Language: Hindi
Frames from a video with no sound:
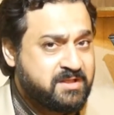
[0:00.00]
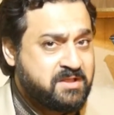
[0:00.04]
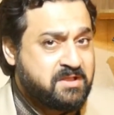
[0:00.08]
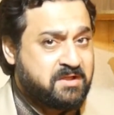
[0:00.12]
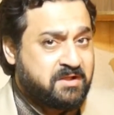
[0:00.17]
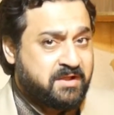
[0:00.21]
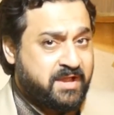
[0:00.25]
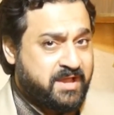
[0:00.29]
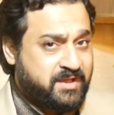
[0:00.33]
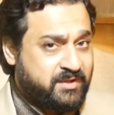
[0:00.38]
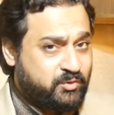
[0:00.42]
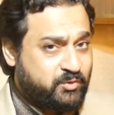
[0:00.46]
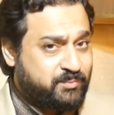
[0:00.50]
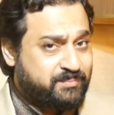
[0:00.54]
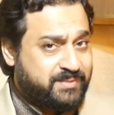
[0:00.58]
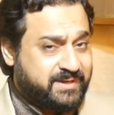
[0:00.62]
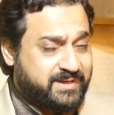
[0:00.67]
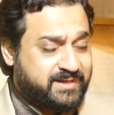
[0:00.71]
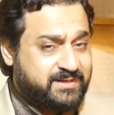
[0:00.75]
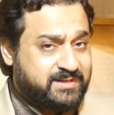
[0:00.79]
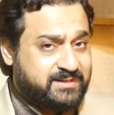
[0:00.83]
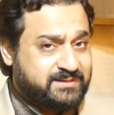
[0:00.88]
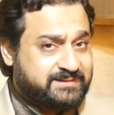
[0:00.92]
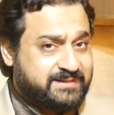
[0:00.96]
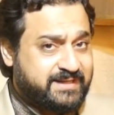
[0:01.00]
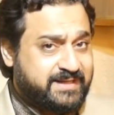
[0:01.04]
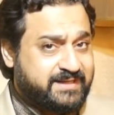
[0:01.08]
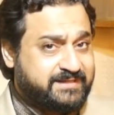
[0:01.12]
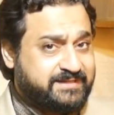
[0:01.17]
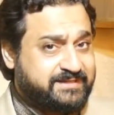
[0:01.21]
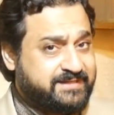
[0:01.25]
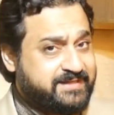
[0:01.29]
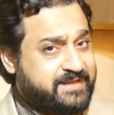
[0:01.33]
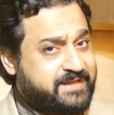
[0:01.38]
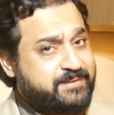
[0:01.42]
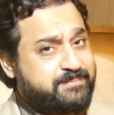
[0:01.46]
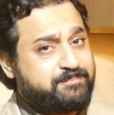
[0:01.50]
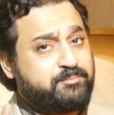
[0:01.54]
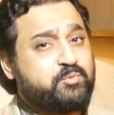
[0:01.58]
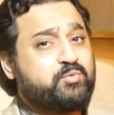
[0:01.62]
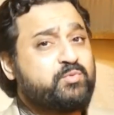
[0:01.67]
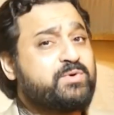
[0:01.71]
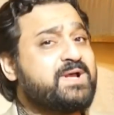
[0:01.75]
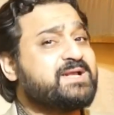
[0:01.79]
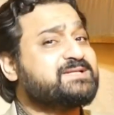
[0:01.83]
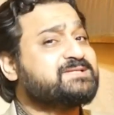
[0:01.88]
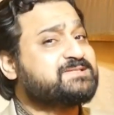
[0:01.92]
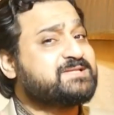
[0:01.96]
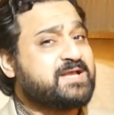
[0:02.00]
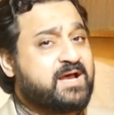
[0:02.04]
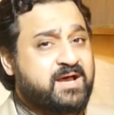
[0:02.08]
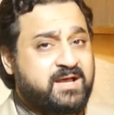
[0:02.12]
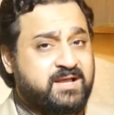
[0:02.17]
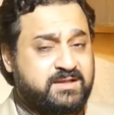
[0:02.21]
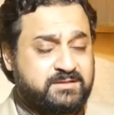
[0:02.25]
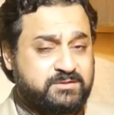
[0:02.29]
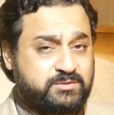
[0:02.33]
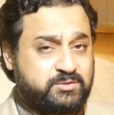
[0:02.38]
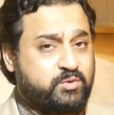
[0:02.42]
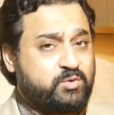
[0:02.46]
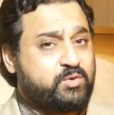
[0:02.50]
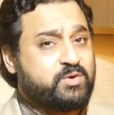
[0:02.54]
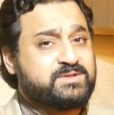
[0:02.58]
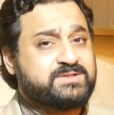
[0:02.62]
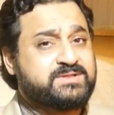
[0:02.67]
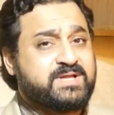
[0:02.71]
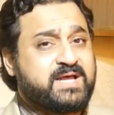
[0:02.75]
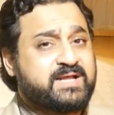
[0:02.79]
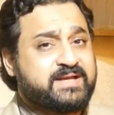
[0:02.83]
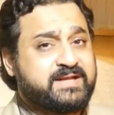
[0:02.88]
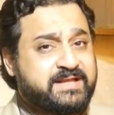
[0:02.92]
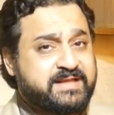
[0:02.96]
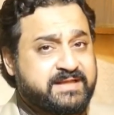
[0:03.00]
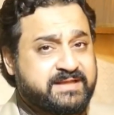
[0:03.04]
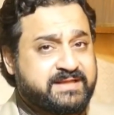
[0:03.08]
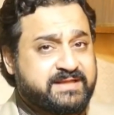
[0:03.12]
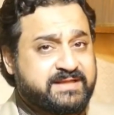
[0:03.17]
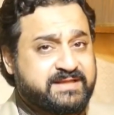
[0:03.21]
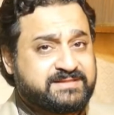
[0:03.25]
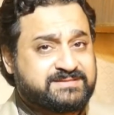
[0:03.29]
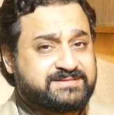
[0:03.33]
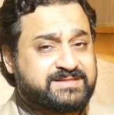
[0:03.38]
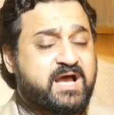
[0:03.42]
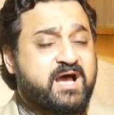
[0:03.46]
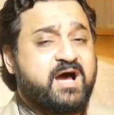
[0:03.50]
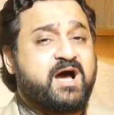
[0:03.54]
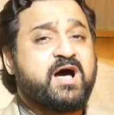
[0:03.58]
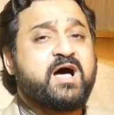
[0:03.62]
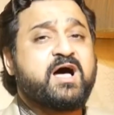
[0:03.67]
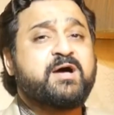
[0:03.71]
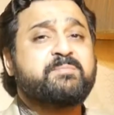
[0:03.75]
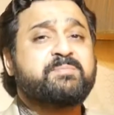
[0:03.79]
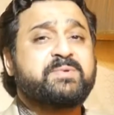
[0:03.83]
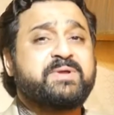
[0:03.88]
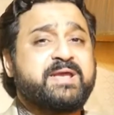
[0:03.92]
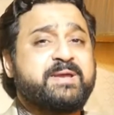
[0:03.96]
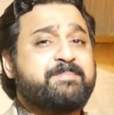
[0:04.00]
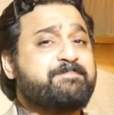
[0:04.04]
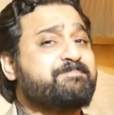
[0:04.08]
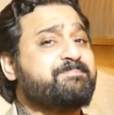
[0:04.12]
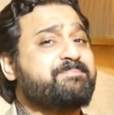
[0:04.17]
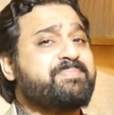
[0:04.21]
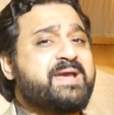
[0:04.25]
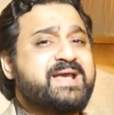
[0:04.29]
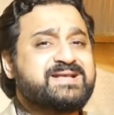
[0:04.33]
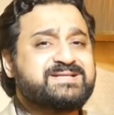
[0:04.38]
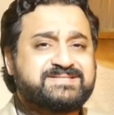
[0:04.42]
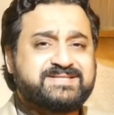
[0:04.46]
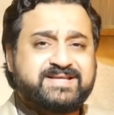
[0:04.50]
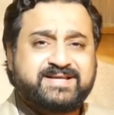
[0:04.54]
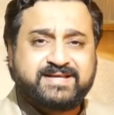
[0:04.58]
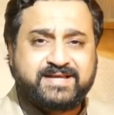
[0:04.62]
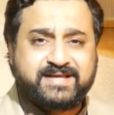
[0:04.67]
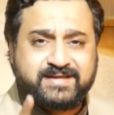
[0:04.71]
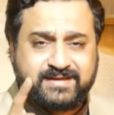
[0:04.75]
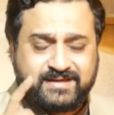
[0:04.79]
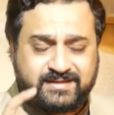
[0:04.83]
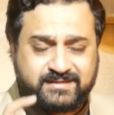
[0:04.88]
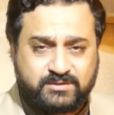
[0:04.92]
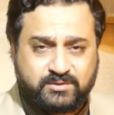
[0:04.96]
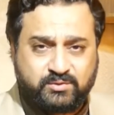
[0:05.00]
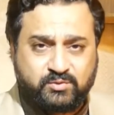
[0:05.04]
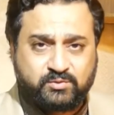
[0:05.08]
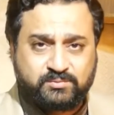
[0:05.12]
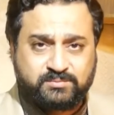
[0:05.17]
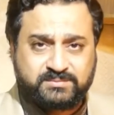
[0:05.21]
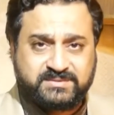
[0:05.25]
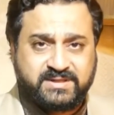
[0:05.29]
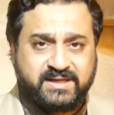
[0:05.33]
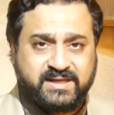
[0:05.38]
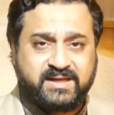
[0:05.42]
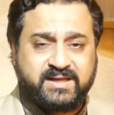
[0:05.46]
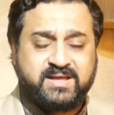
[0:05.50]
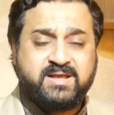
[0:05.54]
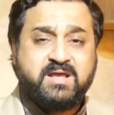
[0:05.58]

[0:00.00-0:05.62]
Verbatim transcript: खैर बरकत है ये पूरा साल 2021 आपके पैसे के गिर्द घूमता है